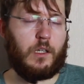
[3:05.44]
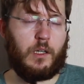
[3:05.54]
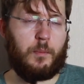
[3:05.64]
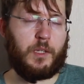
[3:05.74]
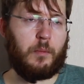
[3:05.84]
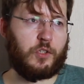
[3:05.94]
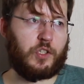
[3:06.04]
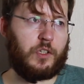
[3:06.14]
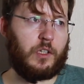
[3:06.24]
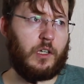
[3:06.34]
Э, потому
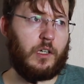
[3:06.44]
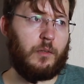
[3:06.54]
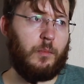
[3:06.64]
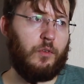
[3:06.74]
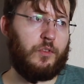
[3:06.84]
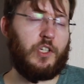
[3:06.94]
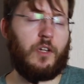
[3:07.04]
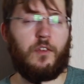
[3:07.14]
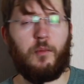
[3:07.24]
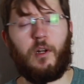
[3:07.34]
что мы
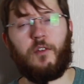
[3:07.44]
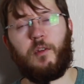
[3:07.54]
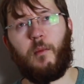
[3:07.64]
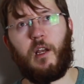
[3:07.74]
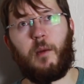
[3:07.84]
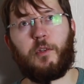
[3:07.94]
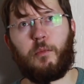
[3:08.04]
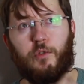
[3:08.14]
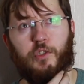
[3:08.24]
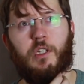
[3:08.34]
вчера снимали-снимали, а
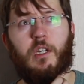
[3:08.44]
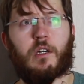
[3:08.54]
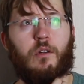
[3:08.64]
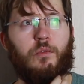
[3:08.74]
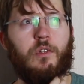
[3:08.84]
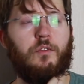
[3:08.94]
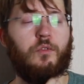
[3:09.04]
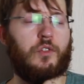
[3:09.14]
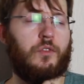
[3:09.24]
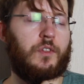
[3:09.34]
потом уже я
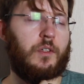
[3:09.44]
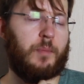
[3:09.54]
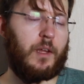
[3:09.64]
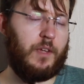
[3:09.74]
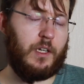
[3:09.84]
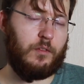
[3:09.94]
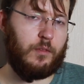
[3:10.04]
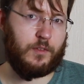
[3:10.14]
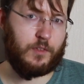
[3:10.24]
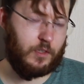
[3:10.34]
удосужился проверить,
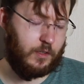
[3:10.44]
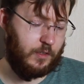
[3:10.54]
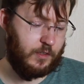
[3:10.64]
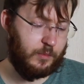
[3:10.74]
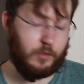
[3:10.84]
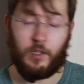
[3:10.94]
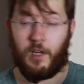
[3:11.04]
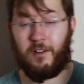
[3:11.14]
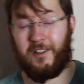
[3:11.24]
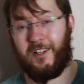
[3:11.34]
то есть не забыл
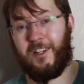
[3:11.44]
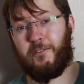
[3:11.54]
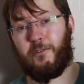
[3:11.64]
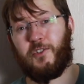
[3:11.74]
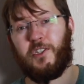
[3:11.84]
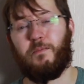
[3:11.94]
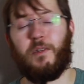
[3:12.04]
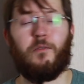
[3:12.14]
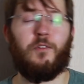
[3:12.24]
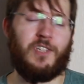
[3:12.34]
я, ли я включить
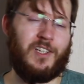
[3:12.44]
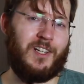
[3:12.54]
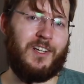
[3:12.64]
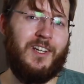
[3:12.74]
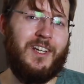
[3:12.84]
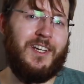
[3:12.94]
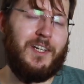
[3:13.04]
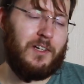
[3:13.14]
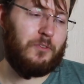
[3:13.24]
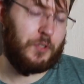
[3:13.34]
переключатель.
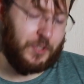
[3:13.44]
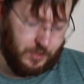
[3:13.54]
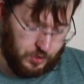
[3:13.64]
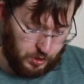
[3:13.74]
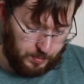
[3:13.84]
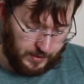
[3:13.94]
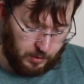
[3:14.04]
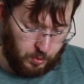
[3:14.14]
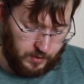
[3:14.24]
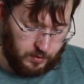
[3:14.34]
Вот. Чтобы
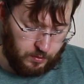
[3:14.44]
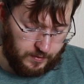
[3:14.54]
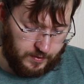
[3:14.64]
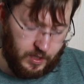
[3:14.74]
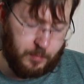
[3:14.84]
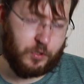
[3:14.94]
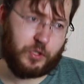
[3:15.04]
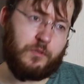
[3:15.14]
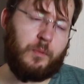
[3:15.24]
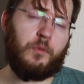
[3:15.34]
такой ситуации не было,
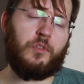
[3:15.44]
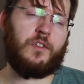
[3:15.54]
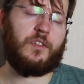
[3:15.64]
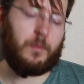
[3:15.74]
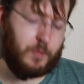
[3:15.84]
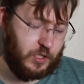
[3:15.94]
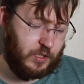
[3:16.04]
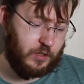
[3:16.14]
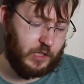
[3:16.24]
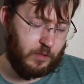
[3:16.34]
что вы полчаса
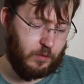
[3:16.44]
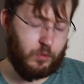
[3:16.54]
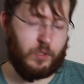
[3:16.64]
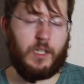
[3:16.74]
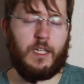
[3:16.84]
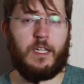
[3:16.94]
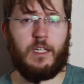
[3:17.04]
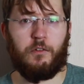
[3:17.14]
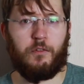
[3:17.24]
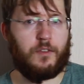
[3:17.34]
пишете интервью
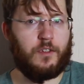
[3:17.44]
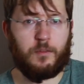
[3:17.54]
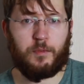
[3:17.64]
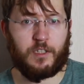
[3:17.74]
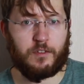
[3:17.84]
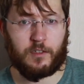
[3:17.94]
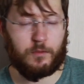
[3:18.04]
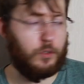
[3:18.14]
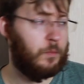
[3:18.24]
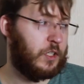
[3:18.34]
и у вас не записался
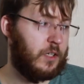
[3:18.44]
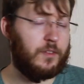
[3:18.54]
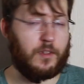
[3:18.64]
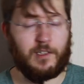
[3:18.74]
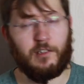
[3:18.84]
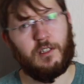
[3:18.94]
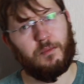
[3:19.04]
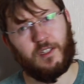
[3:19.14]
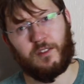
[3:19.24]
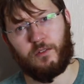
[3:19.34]
звук, пожалуйста, сделайте
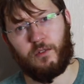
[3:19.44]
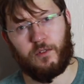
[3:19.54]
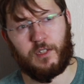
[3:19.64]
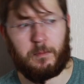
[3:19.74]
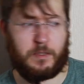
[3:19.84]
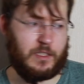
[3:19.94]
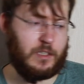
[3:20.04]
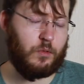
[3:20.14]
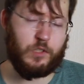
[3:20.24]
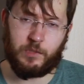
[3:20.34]
бы тестовую запись.
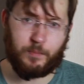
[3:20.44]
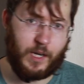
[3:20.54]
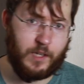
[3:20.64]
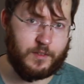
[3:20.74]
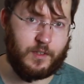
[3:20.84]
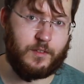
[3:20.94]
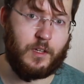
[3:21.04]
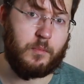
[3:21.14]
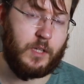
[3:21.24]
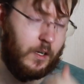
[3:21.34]
Это очень полезно на
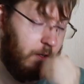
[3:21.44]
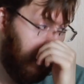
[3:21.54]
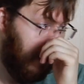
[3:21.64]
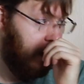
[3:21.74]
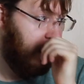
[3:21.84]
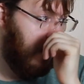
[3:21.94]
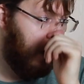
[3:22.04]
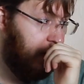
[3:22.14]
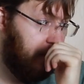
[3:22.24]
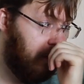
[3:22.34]
самом деле.
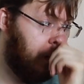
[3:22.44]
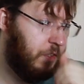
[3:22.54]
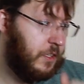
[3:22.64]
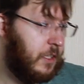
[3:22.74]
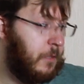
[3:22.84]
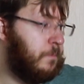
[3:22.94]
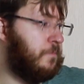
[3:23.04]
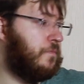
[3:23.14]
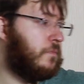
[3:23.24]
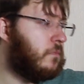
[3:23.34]
Вот. Эм,